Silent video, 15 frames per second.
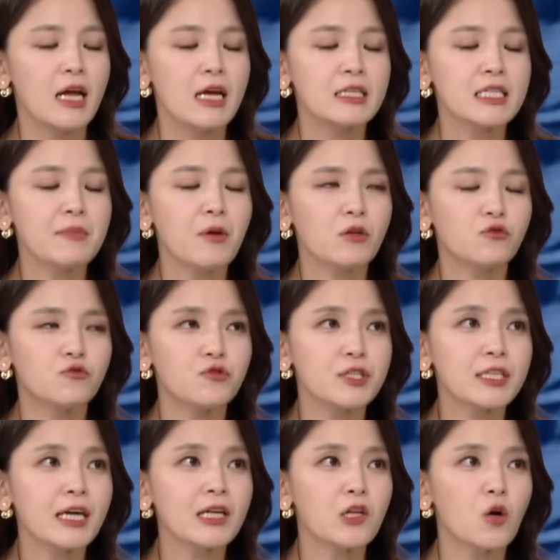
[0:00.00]
새벽
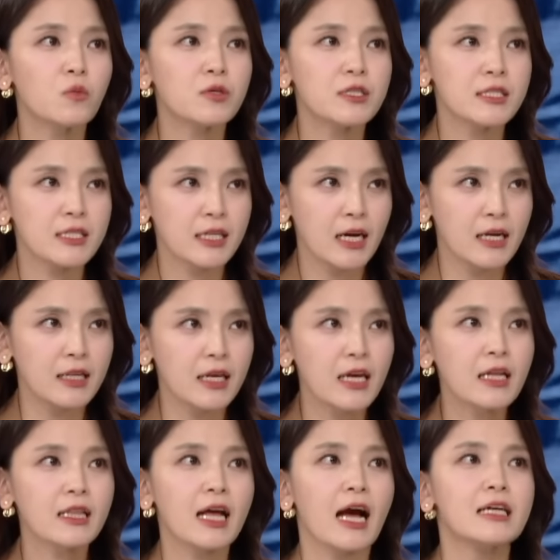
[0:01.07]
2시가 넘은 시간에
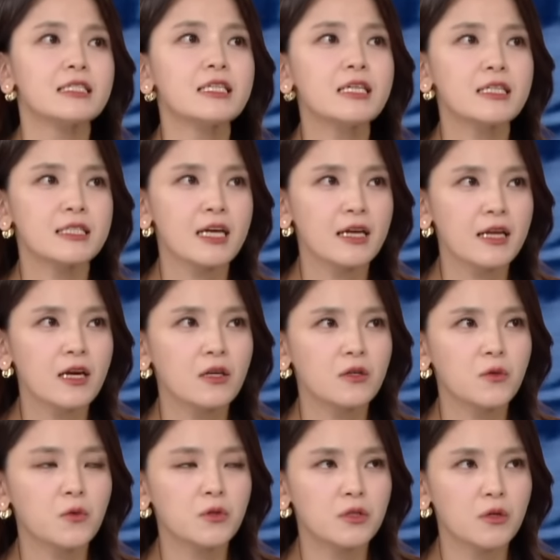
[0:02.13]
다시 이
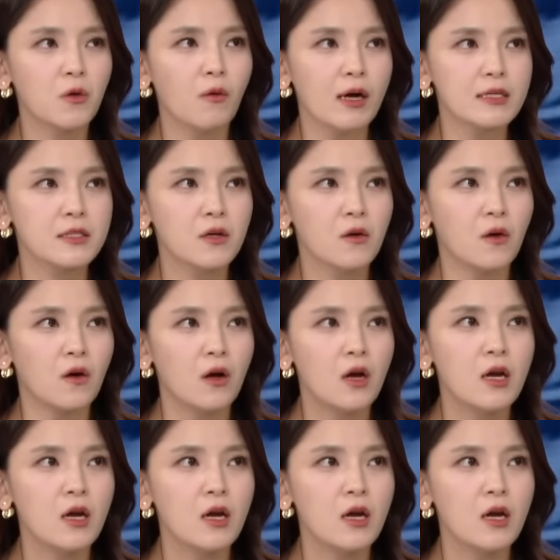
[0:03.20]
차량으로 들어와서